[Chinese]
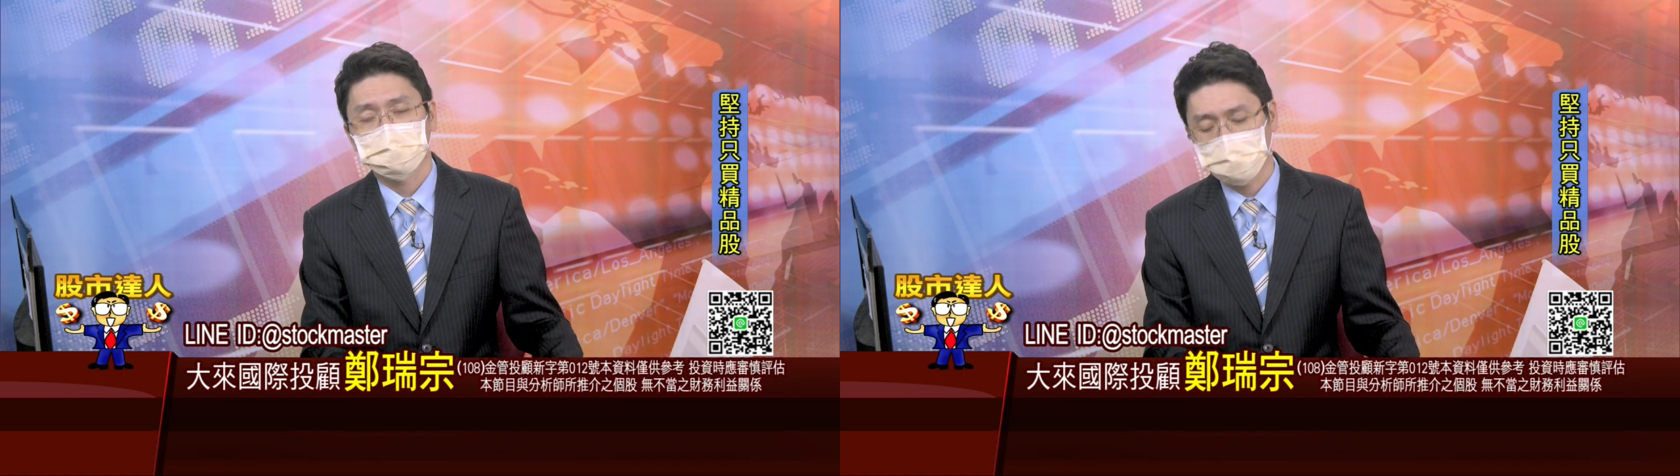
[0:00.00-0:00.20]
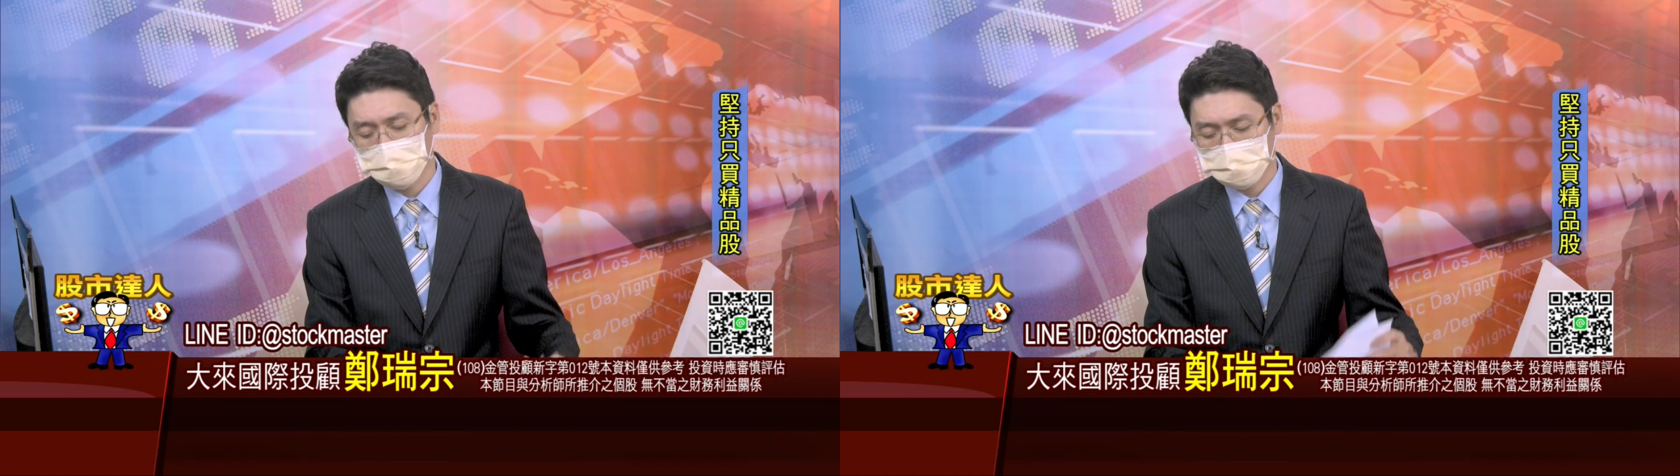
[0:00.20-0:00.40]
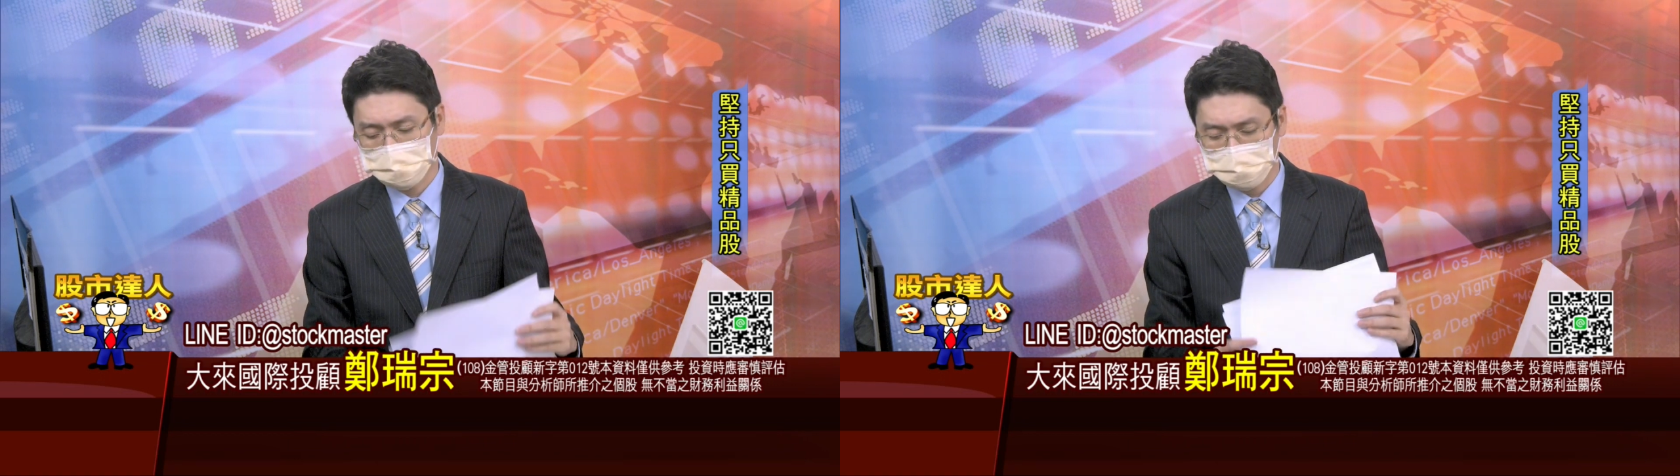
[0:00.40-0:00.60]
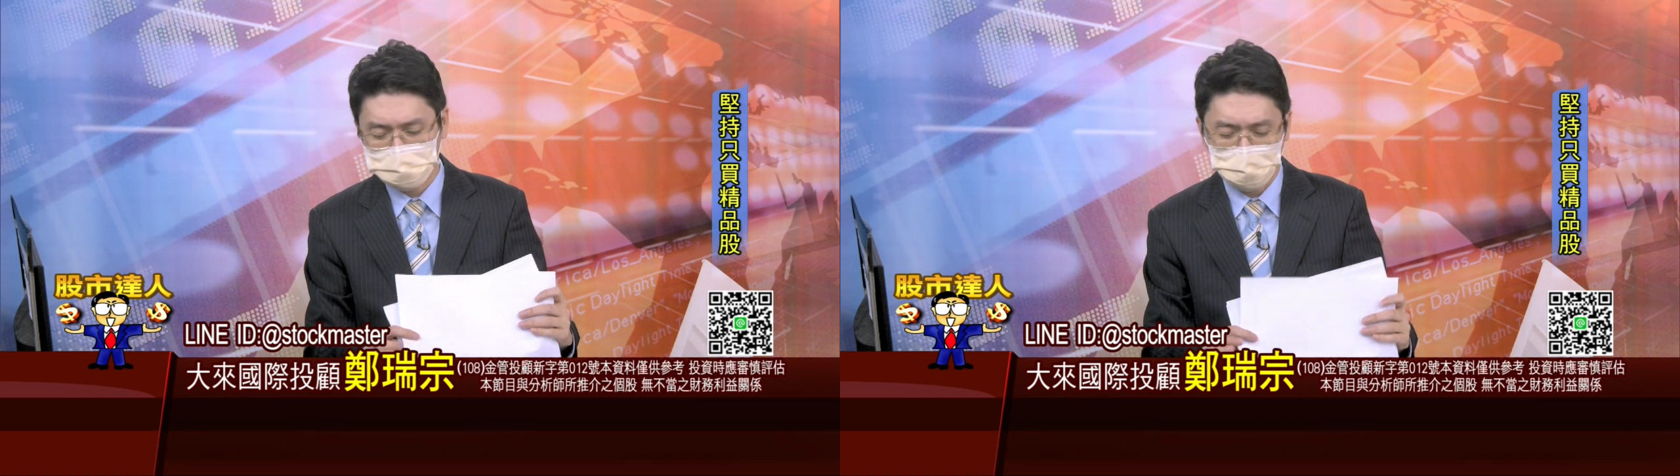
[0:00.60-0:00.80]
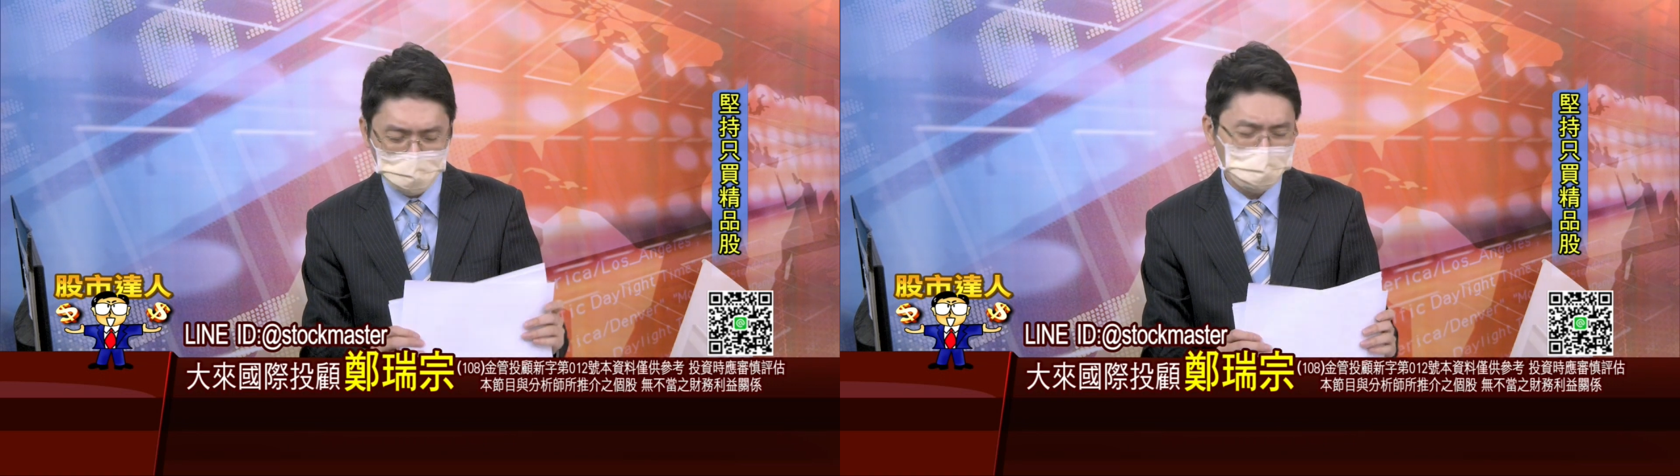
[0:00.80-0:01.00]
因为
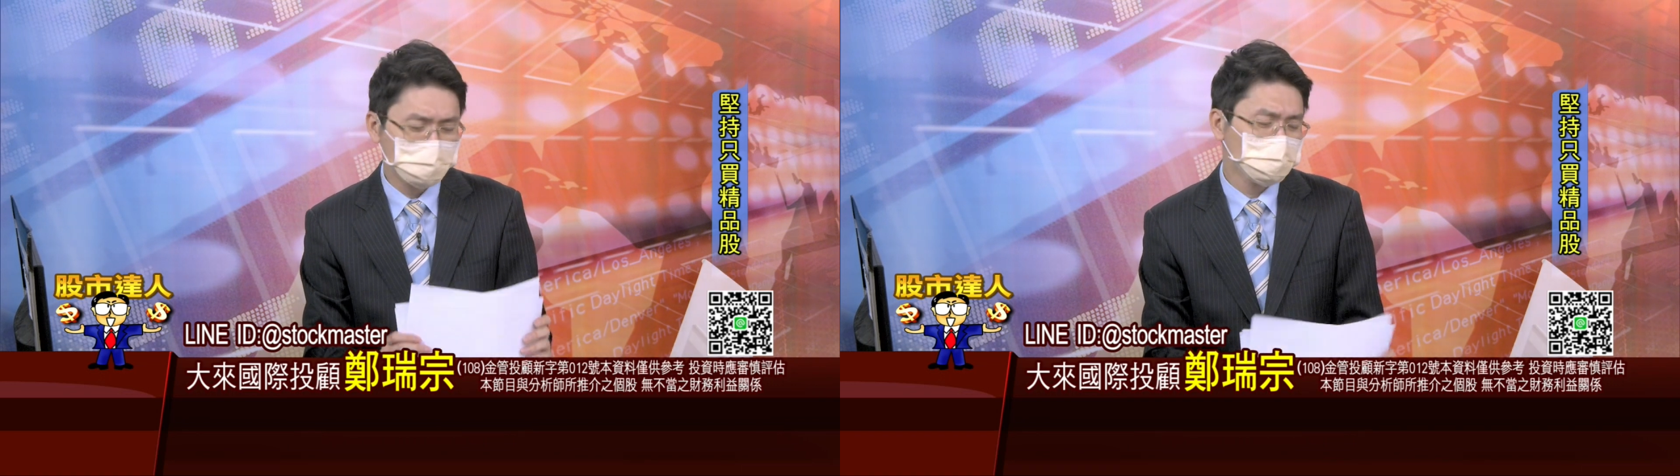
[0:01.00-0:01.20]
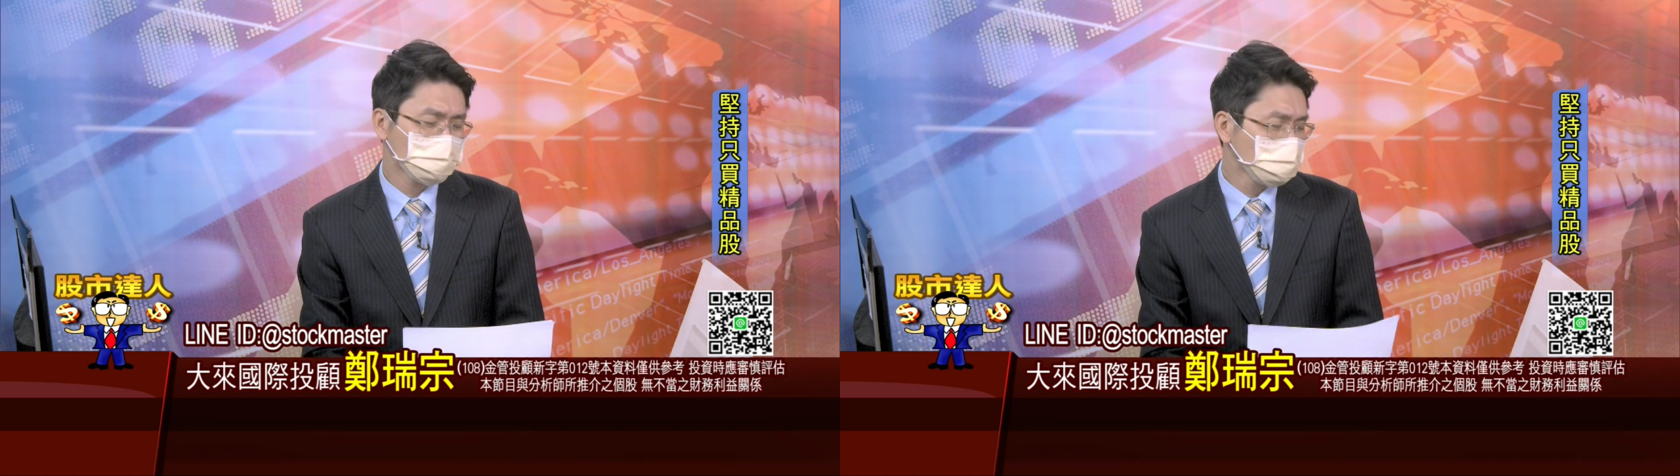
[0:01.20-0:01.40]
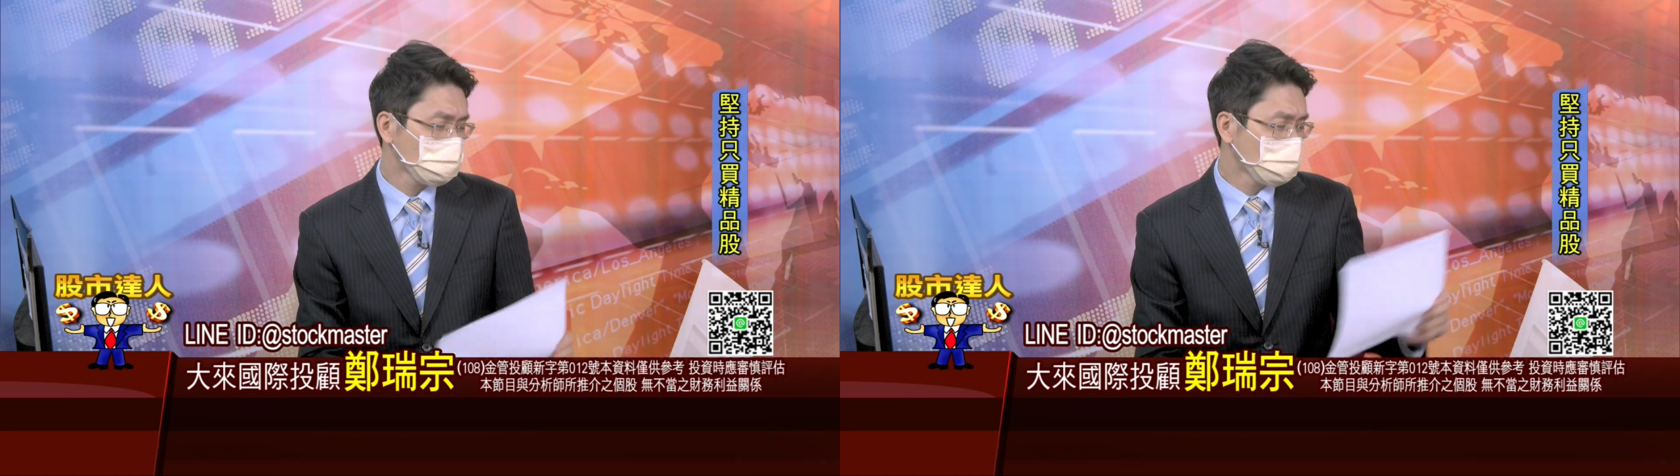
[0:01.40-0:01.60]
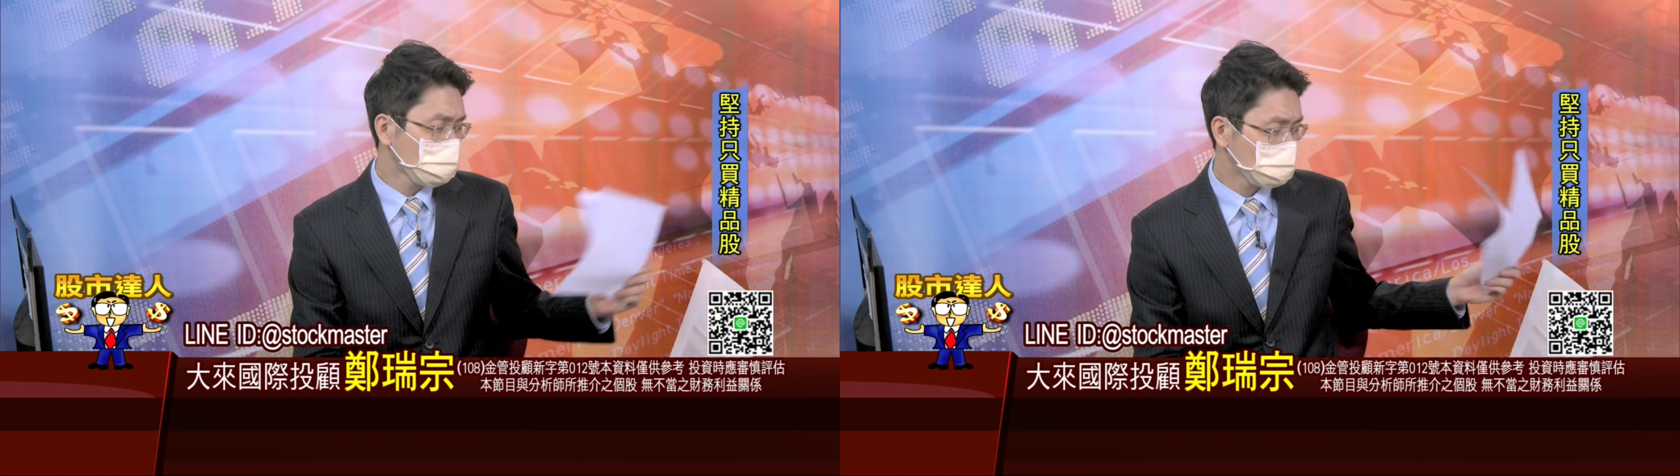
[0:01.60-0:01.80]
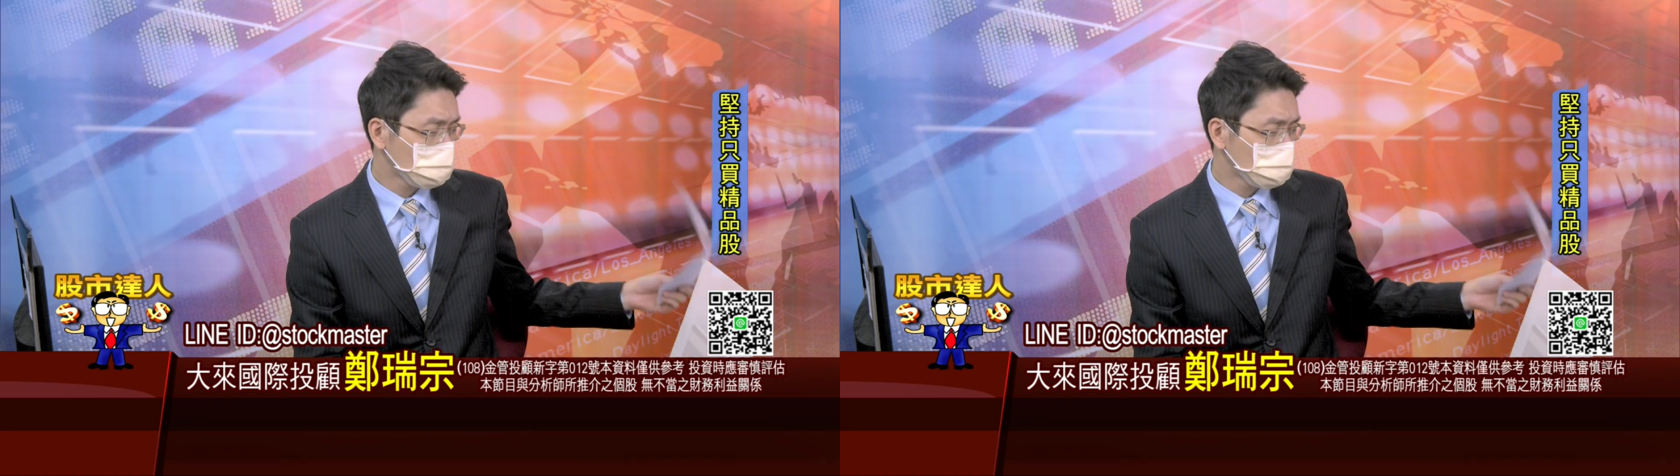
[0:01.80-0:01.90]
这同样的故事嘛，